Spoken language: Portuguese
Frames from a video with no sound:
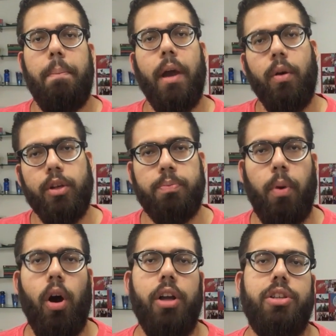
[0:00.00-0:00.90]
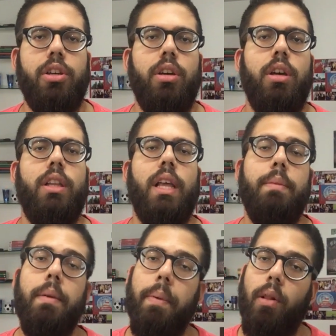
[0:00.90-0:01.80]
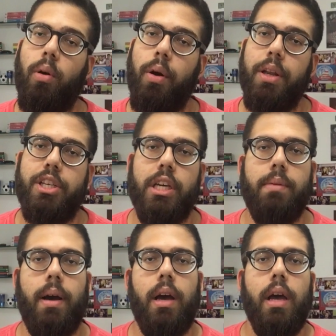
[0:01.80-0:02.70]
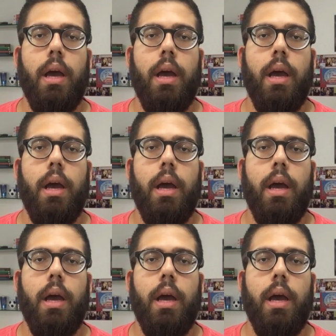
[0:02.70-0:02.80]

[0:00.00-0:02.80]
pelo esporte e também pelo Coritiba,